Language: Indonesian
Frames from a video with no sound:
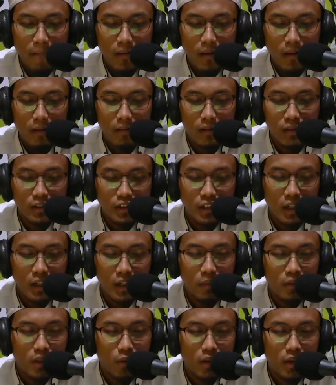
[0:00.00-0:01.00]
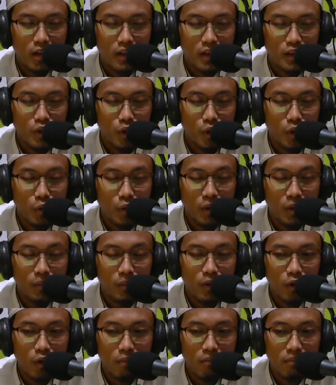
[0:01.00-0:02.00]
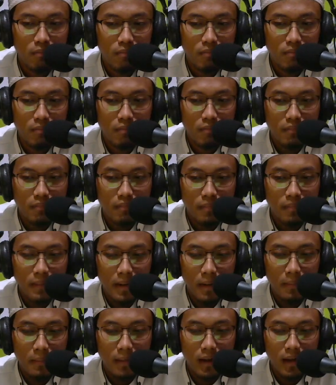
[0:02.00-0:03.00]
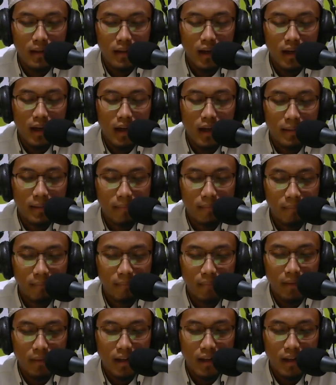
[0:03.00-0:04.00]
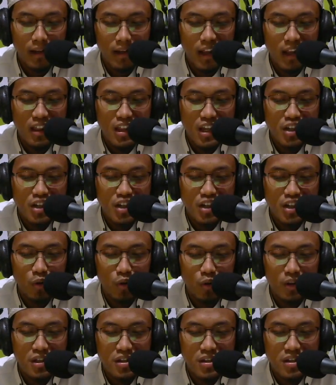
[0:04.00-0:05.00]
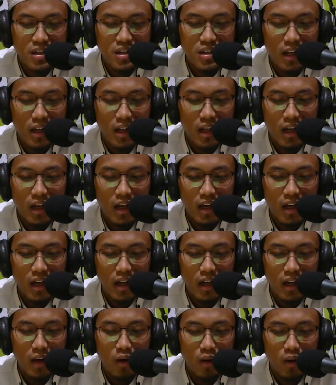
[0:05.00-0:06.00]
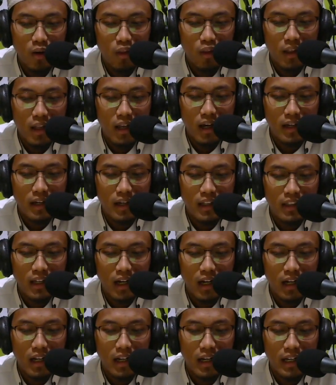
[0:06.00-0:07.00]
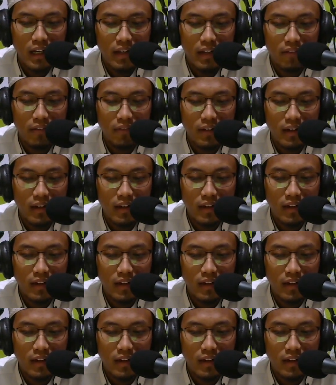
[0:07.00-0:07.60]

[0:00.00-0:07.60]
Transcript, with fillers: Eh, Syekh Mutawalli Asyarawi beliau pernah mengatakan, ladzi ja'alul insana yudhil 'anil taklifi."